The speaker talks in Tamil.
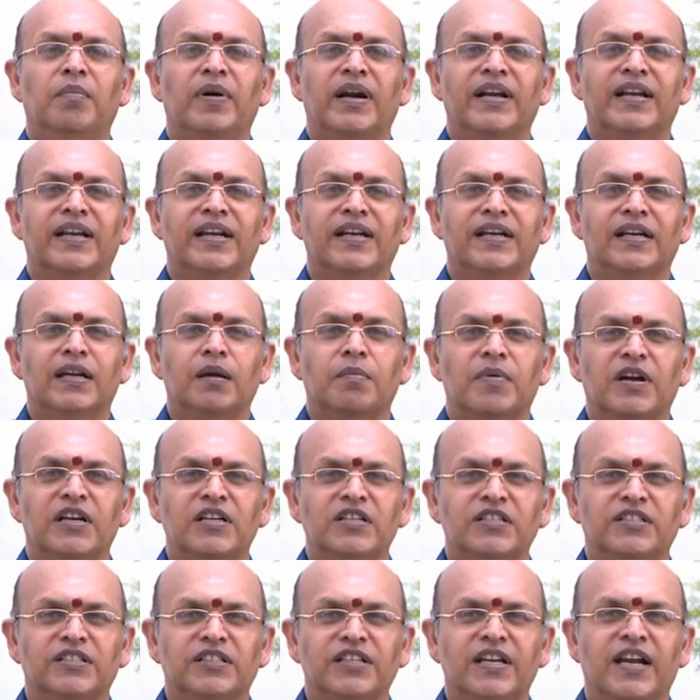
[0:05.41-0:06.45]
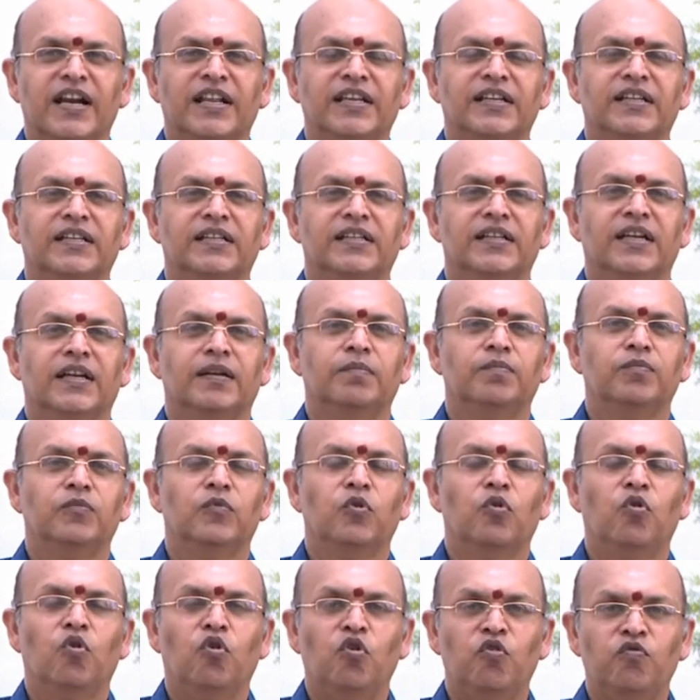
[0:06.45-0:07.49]
மட்டற்ற மகிழ்ச்சி அடைகின்றேன்
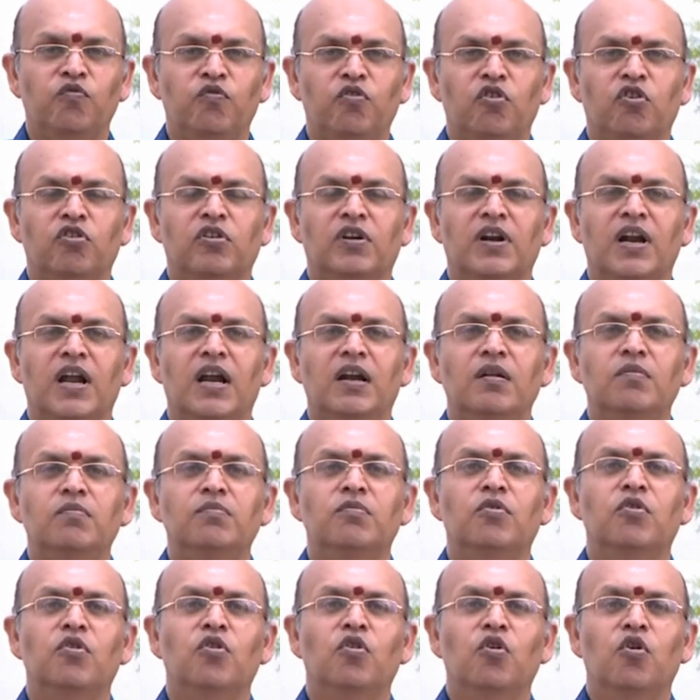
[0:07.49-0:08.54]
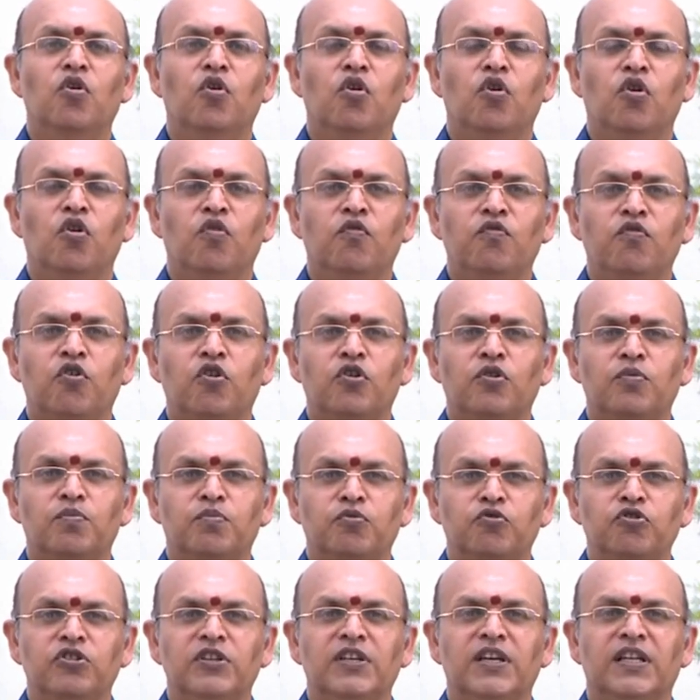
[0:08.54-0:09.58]
ஒவ்வொரு நாளும் ஒவ்வொரு
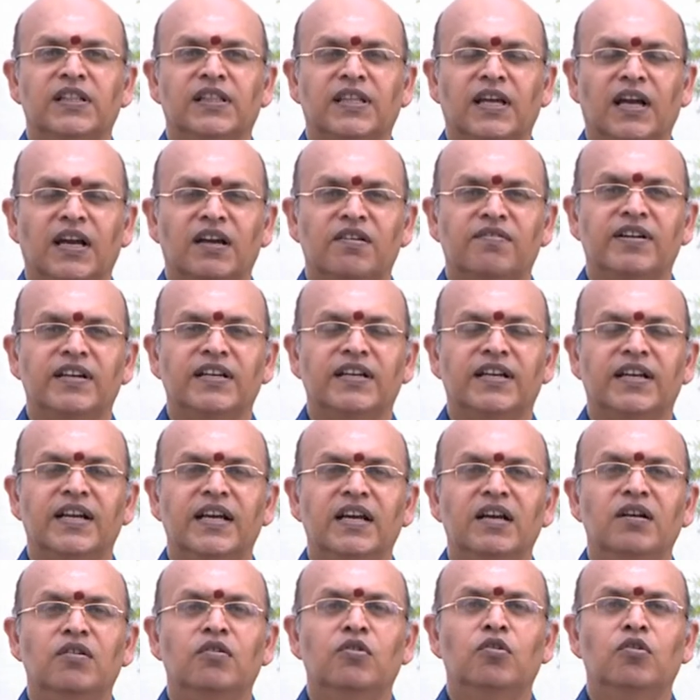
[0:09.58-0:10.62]
புதிய தகவல்களை